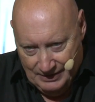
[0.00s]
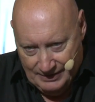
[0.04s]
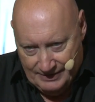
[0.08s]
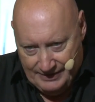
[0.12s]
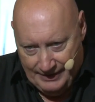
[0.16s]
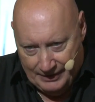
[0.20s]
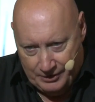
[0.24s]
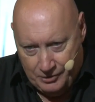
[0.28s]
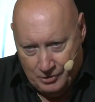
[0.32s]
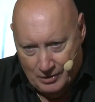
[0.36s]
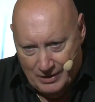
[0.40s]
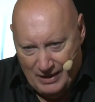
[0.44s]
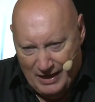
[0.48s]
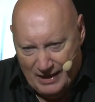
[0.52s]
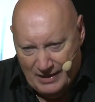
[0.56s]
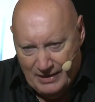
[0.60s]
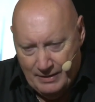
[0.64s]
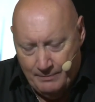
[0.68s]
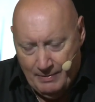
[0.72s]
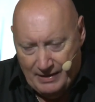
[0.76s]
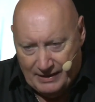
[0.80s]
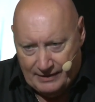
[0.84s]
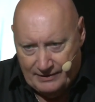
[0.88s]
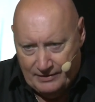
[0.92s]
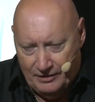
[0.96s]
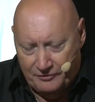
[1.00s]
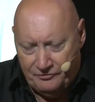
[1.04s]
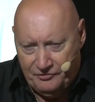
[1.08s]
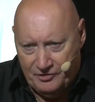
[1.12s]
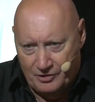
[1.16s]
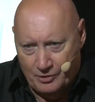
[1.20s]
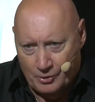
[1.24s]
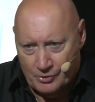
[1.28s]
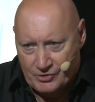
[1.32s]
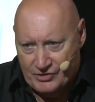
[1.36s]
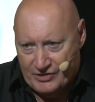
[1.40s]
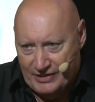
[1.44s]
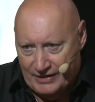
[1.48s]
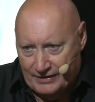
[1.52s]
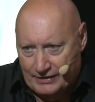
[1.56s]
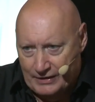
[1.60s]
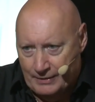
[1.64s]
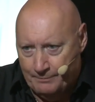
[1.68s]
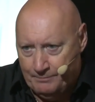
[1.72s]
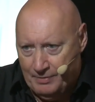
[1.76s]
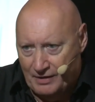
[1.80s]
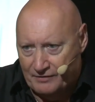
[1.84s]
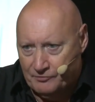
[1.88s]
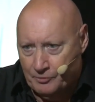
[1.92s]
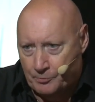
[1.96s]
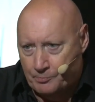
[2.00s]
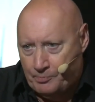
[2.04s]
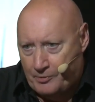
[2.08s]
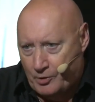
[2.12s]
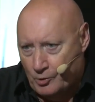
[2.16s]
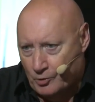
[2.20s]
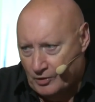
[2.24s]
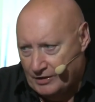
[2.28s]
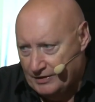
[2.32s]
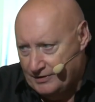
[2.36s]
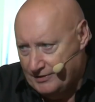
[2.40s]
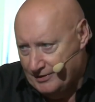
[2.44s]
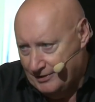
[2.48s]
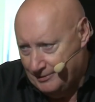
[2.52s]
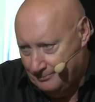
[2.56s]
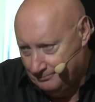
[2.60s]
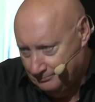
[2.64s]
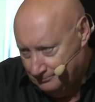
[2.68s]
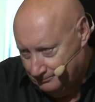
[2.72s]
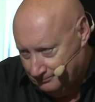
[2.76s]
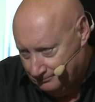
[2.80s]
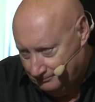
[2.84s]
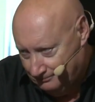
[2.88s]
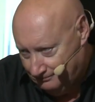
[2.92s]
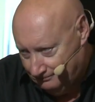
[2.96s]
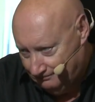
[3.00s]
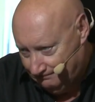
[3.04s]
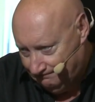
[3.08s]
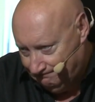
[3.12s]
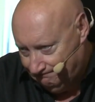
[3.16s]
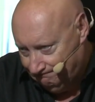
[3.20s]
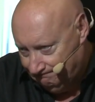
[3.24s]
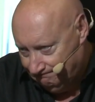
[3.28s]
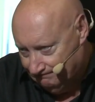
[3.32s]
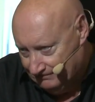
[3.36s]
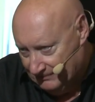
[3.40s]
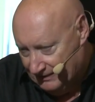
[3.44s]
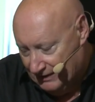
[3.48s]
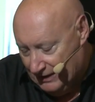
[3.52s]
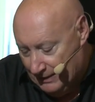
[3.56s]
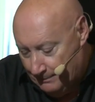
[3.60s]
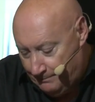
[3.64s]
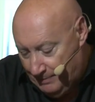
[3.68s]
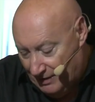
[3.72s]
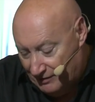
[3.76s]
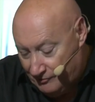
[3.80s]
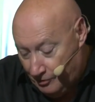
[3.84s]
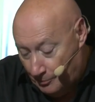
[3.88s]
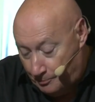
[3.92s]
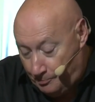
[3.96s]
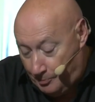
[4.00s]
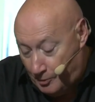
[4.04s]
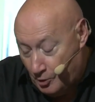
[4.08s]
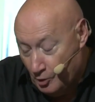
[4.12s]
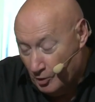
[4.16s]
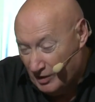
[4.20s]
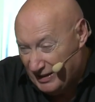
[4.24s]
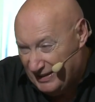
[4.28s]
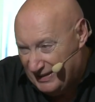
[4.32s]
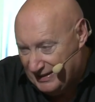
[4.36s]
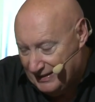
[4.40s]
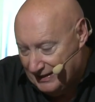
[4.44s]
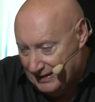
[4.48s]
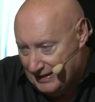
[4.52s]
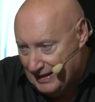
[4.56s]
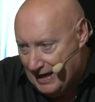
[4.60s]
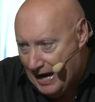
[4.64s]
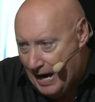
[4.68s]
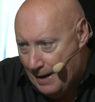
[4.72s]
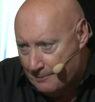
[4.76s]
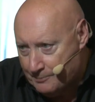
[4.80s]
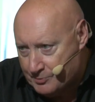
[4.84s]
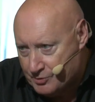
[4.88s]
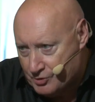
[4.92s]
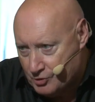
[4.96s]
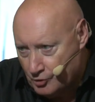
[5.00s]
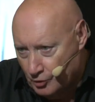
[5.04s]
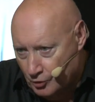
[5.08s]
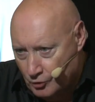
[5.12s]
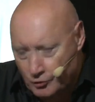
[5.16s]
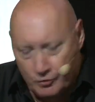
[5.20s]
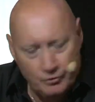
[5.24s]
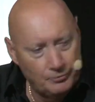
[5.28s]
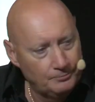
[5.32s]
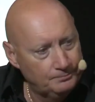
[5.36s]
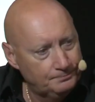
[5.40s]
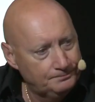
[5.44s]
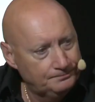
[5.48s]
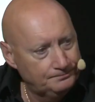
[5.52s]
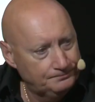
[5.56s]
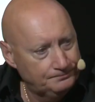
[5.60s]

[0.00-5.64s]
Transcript: C'est que la liberté financière n'est pas votre priorité. N'est pas votre priorité absolue.